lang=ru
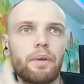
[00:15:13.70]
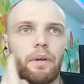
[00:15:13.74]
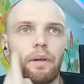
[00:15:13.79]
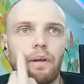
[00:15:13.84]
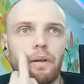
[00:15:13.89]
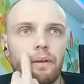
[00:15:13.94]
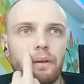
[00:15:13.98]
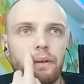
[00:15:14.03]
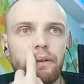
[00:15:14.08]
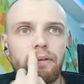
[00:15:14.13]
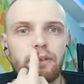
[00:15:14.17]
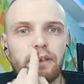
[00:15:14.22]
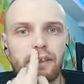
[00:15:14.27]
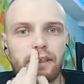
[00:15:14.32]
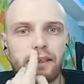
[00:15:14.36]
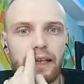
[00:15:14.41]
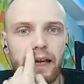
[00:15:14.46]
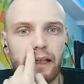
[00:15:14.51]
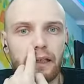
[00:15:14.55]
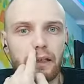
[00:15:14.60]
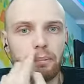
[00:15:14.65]
не
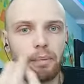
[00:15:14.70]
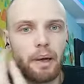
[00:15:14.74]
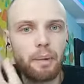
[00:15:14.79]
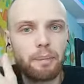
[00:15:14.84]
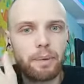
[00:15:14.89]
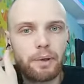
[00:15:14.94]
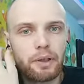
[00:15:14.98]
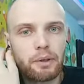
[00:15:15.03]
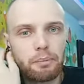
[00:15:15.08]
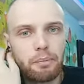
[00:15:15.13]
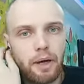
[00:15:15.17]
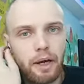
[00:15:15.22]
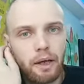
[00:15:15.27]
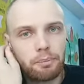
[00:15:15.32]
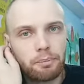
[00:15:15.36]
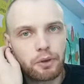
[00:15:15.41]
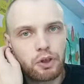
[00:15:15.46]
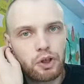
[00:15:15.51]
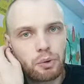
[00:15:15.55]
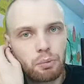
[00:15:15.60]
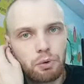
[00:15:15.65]
всегда тебя понимают,
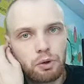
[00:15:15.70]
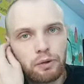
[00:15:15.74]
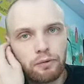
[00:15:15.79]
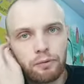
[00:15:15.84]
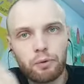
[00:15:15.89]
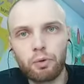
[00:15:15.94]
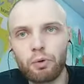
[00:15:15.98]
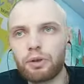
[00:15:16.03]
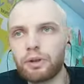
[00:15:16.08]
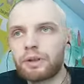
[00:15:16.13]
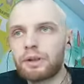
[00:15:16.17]
почему ты вдруг